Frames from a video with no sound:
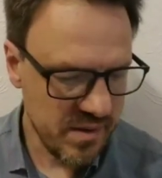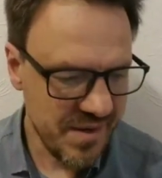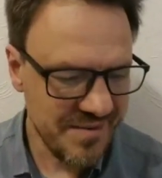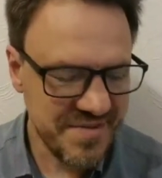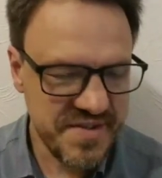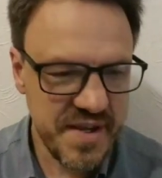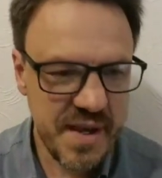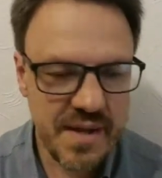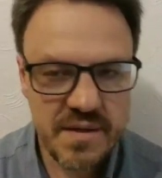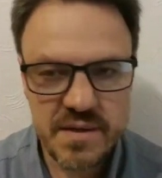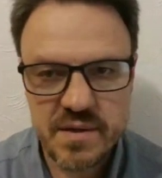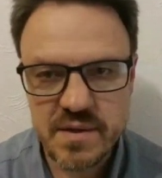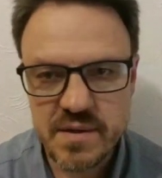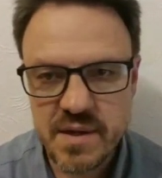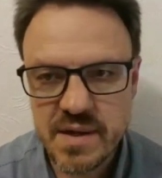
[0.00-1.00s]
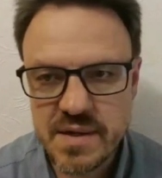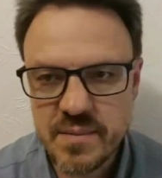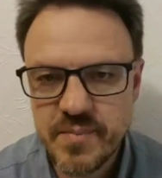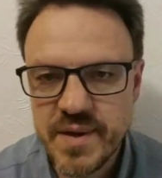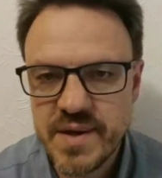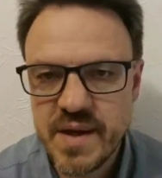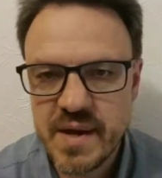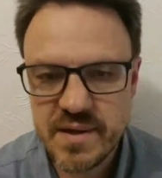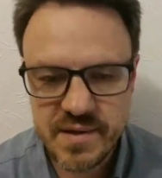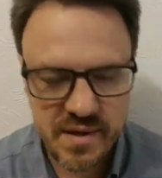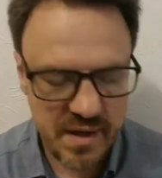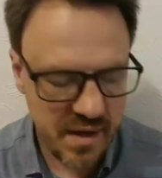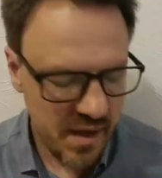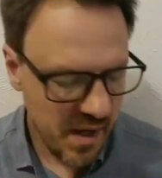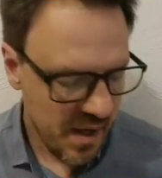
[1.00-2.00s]
невзятия, да,
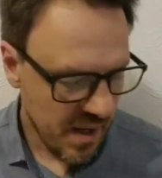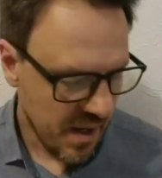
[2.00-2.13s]
непринятия